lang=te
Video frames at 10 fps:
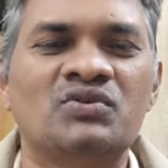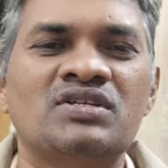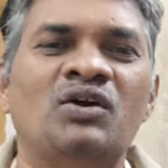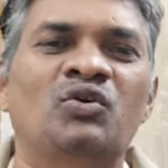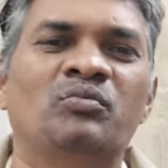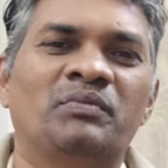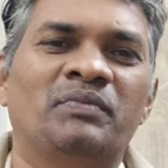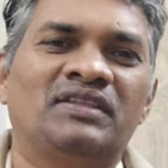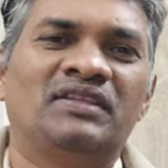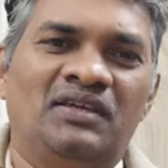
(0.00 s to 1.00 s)
ఉషా
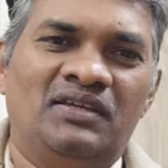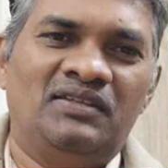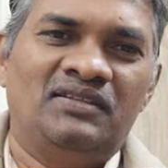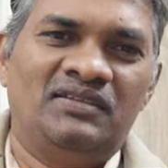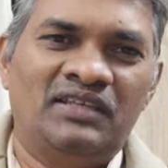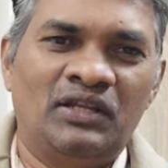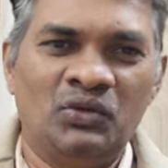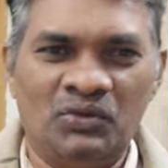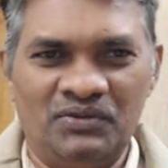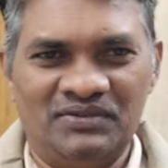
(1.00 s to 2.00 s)
హోమియోపతి
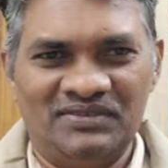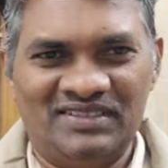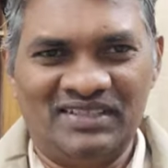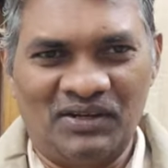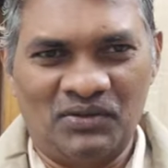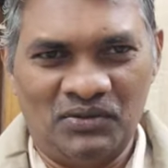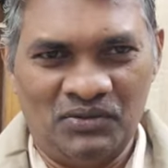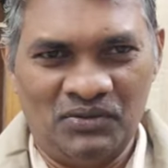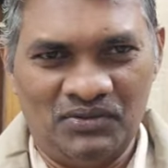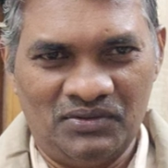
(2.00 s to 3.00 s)
తెలుగు ఛానల్కు
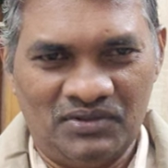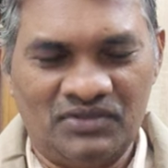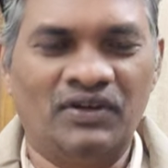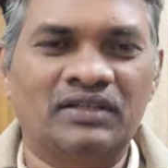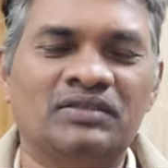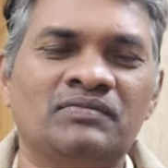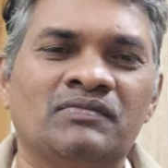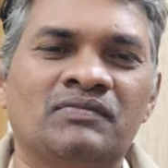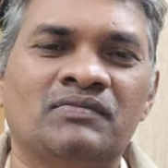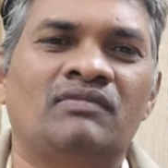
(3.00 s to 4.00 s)
స్వాగతం
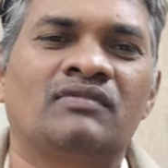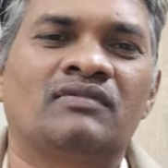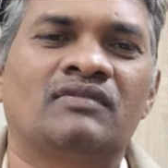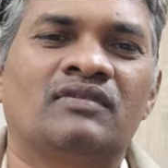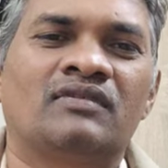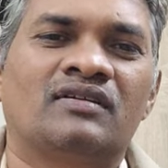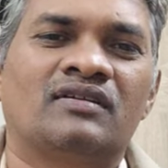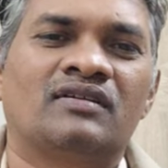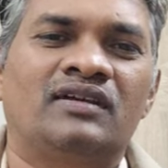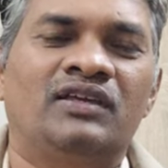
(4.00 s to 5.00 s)

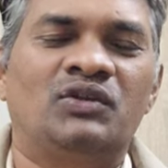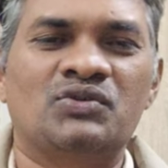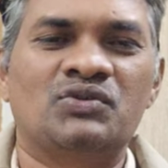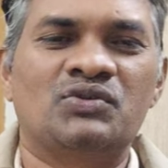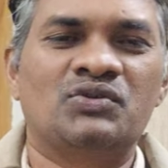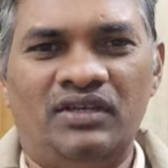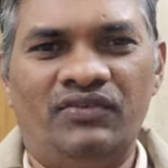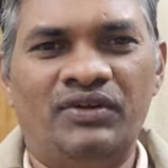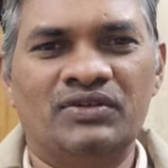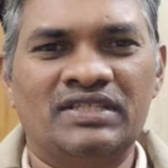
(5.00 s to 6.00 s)
ఈరోజు
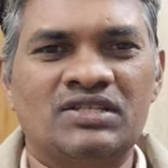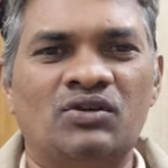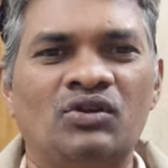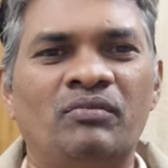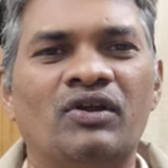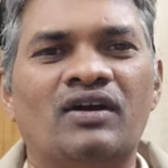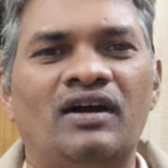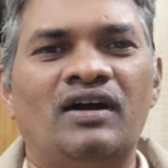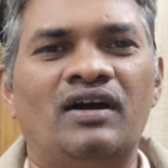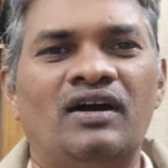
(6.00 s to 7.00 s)
ఈ వీడియో సెషన్లో మరొక
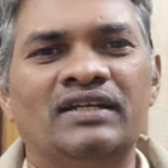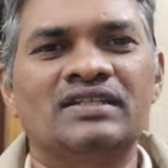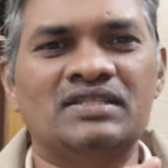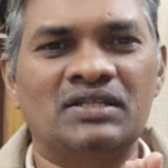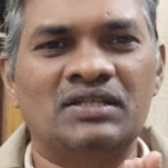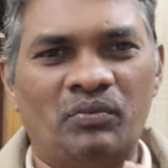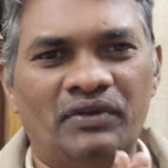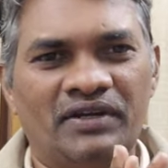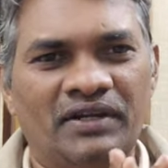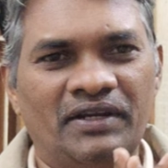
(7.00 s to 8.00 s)
ఇంట్రెస్టింగ్
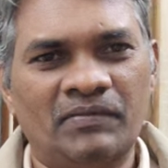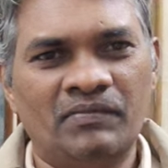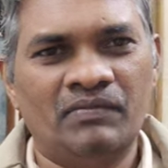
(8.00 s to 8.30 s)
టాపిక్ అండి